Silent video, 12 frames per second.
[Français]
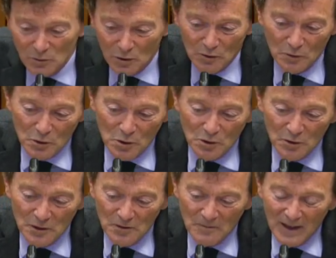ou à toutes sortes
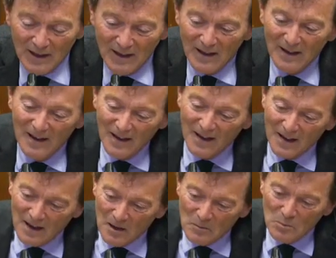de choses
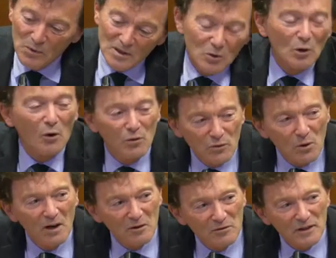puisque
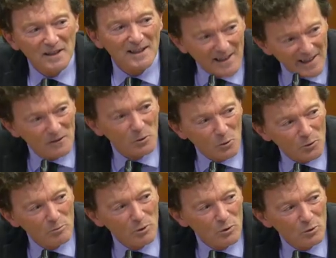leur voix, en fait,
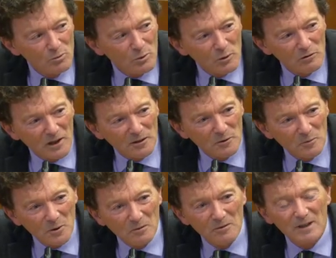est, compte beaucoup pour le
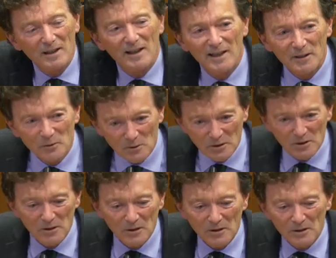gouvernement. Et
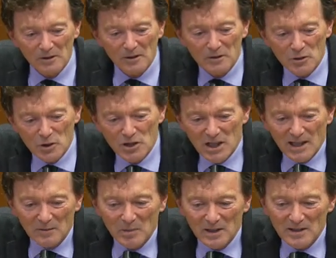donc, euh,
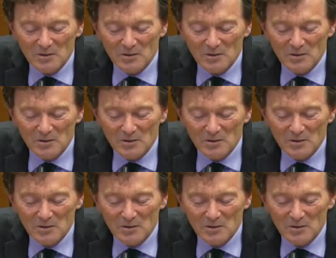j'ai